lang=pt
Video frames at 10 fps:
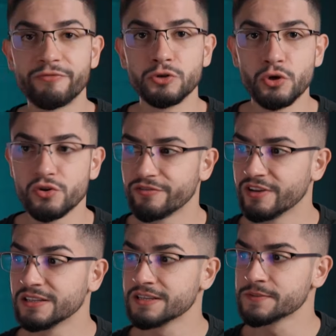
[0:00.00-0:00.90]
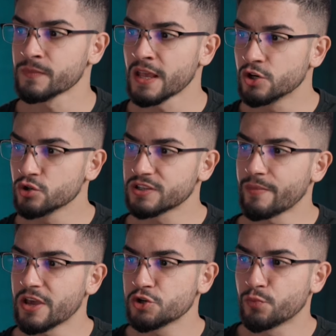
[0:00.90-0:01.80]
funil de vendas,
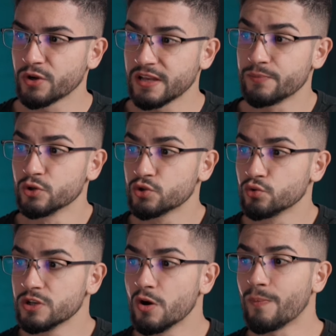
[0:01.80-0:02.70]
justamente porque ele possui